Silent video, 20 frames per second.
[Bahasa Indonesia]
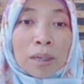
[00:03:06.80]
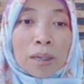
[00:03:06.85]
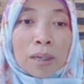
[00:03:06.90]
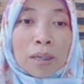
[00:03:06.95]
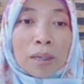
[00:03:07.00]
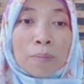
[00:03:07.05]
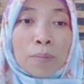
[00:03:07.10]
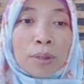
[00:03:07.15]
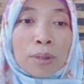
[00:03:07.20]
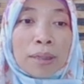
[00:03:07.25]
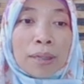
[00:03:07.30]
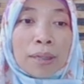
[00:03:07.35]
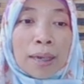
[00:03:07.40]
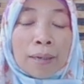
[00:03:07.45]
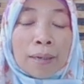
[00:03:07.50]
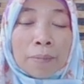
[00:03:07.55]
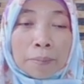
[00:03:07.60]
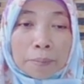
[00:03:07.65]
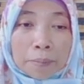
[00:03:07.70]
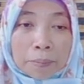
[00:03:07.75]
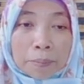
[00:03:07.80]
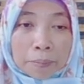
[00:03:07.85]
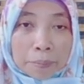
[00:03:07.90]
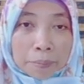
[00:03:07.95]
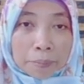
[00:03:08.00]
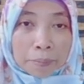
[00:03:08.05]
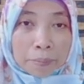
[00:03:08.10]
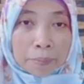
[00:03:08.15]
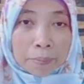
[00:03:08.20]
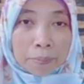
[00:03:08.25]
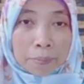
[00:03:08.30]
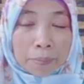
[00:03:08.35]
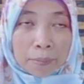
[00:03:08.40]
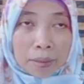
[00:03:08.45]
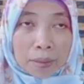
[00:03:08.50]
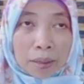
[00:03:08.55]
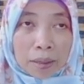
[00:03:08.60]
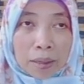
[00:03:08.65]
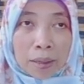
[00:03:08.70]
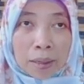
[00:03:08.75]
Kemudian
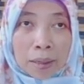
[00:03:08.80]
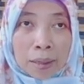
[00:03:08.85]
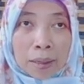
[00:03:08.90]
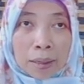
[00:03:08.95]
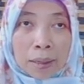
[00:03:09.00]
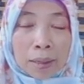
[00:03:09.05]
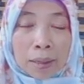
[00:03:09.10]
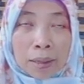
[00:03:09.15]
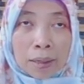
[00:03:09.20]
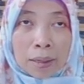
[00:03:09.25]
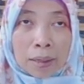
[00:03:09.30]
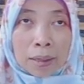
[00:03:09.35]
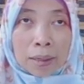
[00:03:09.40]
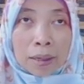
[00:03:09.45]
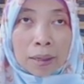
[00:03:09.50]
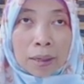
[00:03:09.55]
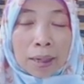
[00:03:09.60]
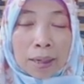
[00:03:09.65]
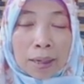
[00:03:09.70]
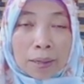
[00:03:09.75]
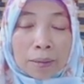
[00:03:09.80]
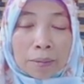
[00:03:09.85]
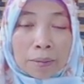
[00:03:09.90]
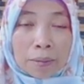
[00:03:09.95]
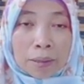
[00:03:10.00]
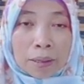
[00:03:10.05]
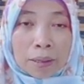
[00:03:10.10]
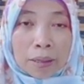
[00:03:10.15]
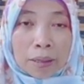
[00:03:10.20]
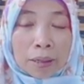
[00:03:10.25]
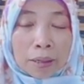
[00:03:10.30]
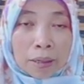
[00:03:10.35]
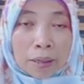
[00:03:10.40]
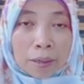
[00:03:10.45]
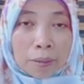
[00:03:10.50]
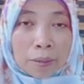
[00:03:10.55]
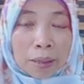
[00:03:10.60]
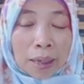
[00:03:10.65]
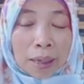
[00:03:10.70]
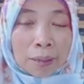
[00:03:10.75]
uh,
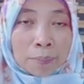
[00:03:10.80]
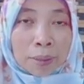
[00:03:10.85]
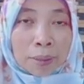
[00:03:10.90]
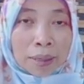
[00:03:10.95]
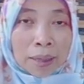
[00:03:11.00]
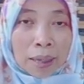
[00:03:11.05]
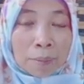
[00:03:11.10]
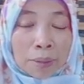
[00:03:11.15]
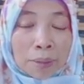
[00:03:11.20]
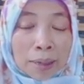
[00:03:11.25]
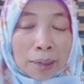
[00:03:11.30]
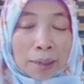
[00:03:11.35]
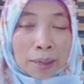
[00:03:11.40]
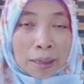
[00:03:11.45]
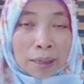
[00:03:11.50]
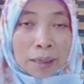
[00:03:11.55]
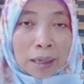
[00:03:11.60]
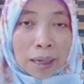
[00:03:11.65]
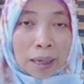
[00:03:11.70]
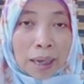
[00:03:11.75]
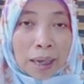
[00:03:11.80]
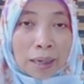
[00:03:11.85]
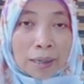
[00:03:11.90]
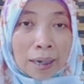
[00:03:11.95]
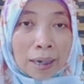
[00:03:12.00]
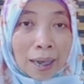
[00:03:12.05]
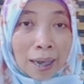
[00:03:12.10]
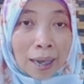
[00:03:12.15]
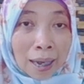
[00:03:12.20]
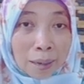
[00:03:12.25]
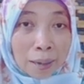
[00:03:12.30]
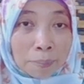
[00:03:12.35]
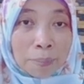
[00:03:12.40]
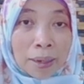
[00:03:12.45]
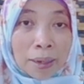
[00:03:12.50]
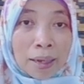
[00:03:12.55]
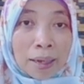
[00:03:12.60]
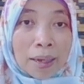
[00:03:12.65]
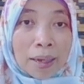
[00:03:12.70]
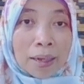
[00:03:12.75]
yang pertama adalah
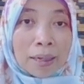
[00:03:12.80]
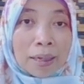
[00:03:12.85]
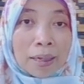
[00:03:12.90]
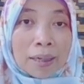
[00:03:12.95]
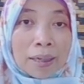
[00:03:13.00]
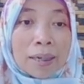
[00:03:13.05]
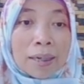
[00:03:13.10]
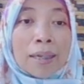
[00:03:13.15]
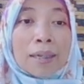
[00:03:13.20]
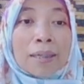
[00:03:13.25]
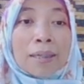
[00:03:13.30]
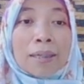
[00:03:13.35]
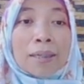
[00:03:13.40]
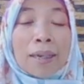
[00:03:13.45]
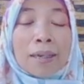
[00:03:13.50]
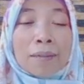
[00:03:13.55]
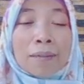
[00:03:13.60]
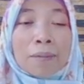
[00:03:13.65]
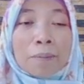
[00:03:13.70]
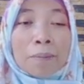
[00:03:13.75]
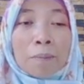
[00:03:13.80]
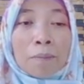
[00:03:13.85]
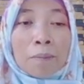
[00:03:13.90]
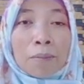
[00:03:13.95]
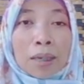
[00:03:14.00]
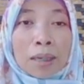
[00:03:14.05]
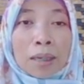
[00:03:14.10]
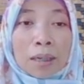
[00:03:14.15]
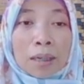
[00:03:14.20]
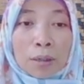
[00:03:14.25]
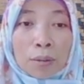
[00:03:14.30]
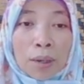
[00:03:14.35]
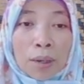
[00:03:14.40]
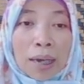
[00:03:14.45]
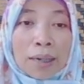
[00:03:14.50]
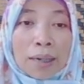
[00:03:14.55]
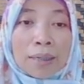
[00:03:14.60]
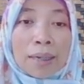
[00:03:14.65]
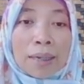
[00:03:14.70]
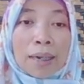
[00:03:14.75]
apa? Nah, yang
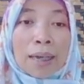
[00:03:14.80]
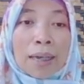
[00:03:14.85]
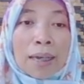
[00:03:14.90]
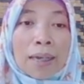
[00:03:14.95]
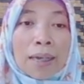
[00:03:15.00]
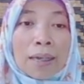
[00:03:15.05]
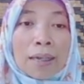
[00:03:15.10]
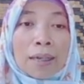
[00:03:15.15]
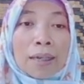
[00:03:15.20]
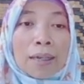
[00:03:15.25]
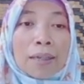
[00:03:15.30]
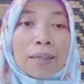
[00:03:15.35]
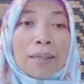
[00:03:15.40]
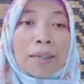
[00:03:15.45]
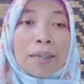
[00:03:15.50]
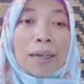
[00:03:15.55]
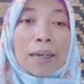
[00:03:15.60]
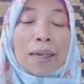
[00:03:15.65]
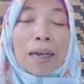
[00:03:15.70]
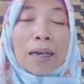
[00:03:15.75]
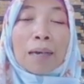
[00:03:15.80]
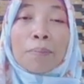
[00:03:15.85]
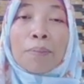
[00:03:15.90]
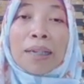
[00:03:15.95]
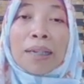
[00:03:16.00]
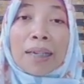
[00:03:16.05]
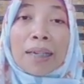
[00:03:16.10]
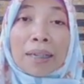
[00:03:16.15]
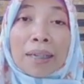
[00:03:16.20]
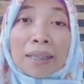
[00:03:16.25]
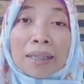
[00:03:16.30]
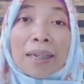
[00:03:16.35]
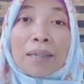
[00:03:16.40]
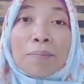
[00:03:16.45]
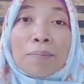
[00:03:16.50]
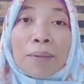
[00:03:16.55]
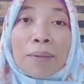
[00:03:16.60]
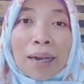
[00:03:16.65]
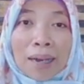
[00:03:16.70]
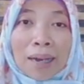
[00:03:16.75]
kedua adalah yang apa yang tidak
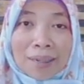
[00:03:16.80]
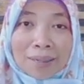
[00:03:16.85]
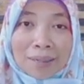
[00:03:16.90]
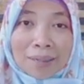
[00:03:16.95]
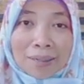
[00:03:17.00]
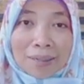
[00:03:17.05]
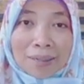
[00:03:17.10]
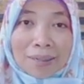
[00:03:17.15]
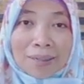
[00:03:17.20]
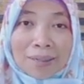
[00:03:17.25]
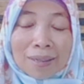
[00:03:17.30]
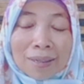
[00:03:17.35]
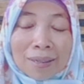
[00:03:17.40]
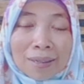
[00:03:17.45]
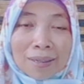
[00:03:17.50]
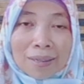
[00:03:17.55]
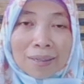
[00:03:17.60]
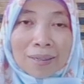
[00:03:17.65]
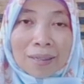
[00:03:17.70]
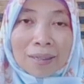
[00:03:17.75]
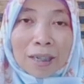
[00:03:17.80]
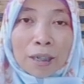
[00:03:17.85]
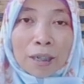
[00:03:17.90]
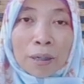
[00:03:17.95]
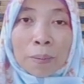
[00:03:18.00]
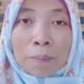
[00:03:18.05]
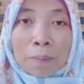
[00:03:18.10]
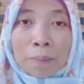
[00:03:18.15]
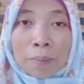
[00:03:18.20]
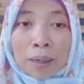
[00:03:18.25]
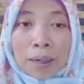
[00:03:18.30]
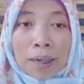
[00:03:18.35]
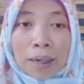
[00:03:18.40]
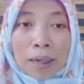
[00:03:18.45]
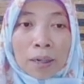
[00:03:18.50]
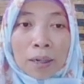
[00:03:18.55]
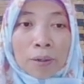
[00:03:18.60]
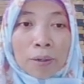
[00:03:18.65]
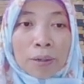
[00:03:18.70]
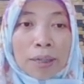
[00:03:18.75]
dibahas. Jadi
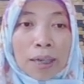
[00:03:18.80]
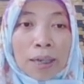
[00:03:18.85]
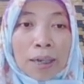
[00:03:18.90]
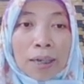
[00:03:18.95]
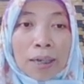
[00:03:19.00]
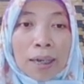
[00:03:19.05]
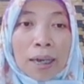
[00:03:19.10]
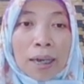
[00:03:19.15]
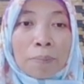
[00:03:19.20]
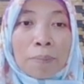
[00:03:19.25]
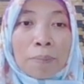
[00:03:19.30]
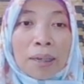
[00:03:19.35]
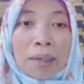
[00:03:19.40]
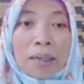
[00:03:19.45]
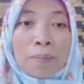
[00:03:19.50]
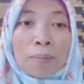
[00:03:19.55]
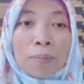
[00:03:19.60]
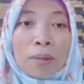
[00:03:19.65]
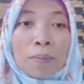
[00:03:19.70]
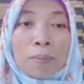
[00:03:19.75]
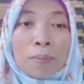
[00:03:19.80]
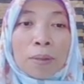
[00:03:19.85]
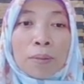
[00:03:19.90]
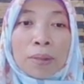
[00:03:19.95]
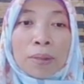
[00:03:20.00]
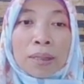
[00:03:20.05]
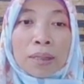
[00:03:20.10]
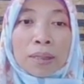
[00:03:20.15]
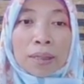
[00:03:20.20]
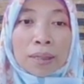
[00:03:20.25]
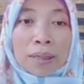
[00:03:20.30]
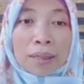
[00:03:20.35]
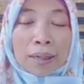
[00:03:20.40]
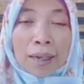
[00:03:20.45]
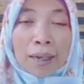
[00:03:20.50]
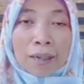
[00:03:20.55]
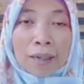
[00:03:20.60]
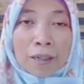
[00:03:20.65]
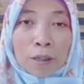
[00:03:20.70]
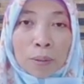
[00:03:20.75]
kalau yang apa yang belum
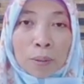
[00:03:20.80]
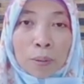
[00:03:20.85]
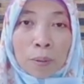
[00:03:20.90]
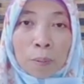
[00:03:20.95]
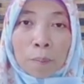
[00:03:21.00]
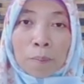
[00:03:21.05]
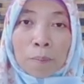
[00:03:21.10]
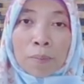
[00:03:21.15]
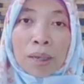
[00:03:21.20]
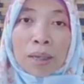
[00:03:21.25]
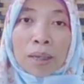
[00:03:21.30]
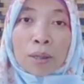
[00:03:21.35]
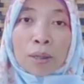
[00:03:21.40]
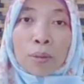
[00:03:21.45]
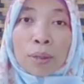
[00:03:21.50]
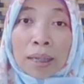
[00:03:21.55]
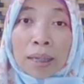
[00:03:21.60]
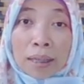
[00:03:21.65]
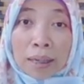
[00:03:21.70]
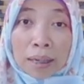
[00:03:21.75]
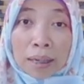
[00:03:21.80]
diselesaikan itu sudah